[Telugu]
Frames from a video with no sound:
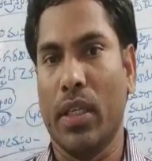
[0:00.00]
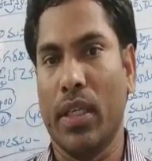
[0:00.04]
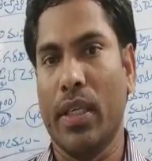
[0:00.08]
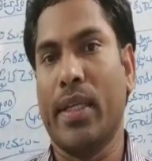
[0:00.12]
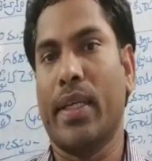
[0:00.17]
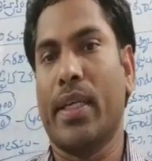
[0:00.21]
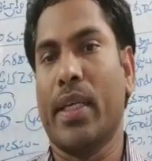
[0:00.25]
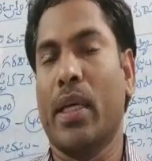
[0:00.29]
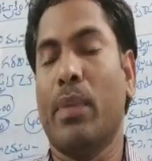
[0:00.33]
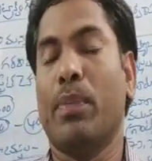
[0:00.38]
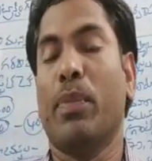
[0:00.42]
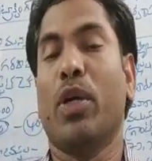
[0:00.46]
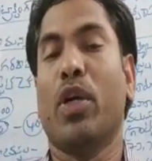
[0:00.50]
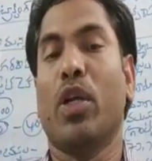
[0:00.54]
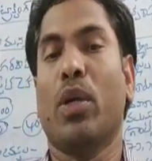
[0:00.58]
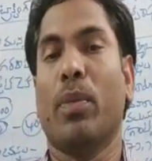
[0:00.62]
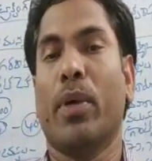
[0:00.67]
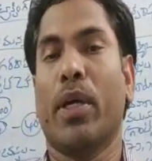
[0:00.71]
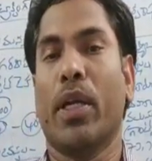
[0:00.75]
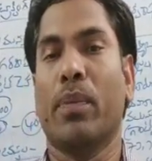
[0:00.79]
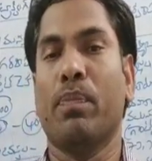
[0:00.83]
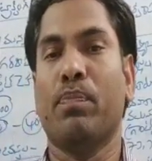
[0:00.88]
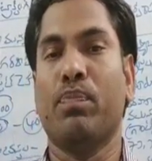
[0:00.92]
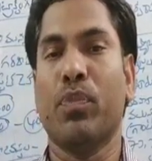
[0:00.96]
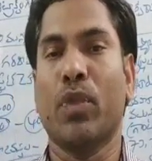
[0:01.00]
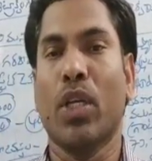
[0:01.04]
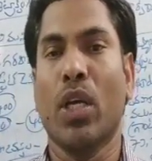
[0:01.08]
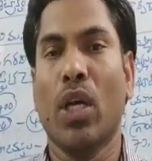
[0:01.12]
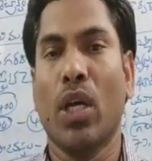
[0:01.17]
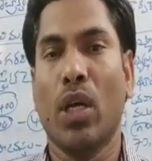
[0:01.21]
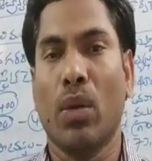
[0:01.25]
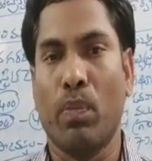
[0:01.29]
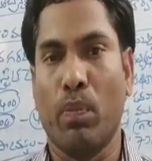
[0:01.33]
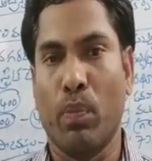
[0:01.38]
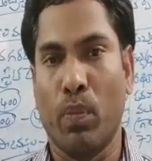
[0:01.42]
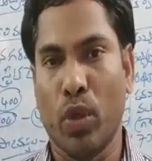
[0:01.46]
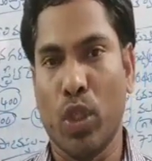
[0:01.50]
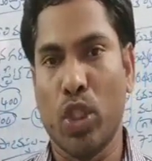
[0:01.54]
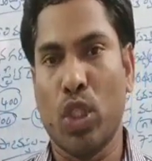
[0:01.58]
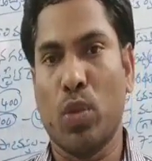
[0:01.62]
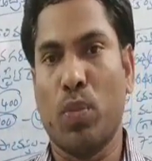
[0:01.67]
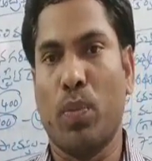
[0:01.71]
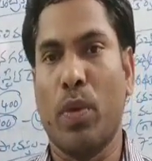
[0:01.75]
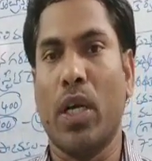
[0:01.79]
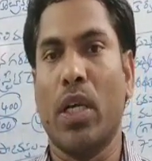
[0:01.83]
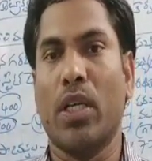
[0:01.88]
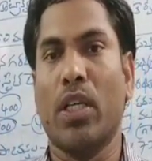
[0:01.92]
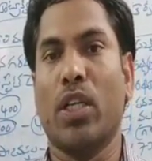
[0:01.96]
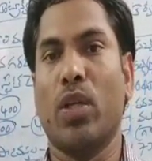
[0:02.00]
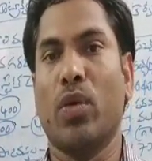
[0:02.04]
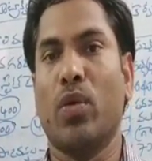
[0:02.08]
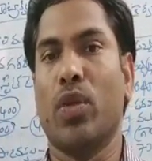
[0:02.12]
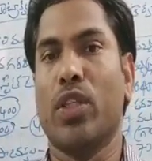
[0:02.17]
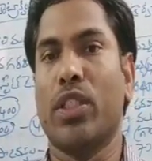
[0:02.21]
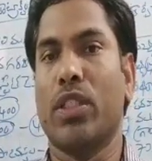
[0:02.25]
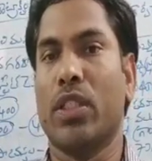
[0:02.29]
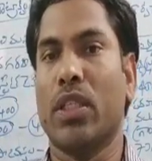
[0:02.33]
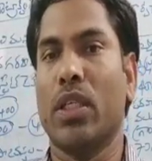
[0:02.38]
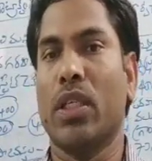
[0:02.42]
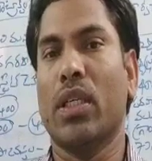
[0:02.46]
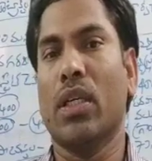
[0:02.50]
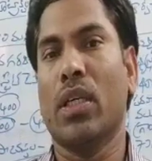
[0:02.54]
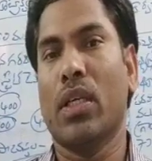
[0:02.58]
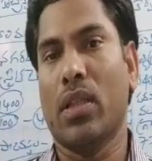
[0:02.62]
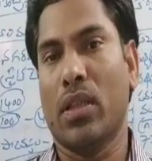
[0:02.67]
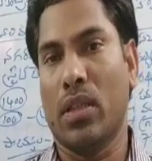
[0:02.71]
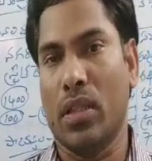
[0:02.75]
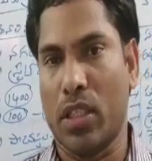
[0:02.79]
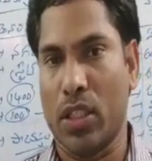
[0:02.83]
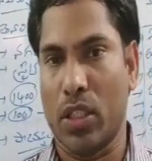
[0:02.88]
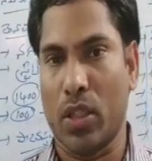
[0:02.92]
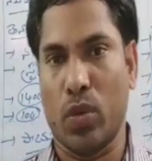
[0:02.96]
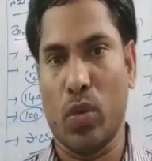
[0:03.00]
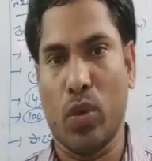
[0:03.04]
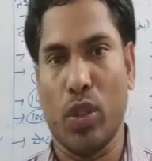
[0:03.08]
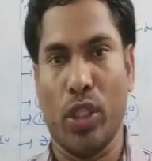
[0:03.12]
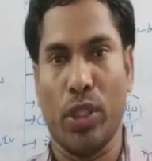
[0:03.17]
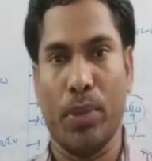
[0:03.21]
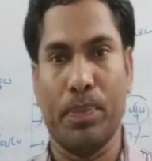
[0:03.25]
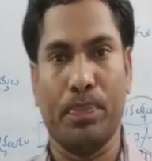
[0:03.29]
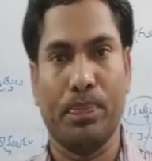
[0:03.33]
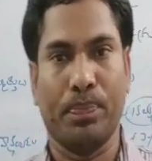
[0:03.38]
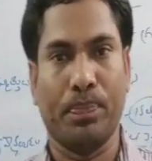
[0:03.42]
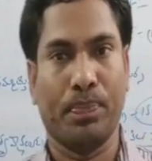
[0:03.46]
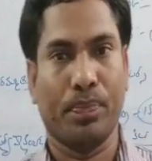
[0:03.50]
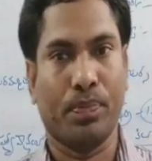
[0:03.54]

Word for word: ఈ టాపిక్లో మనం మున్సిపాలిటీల గురించి తెలుసుకున్నాం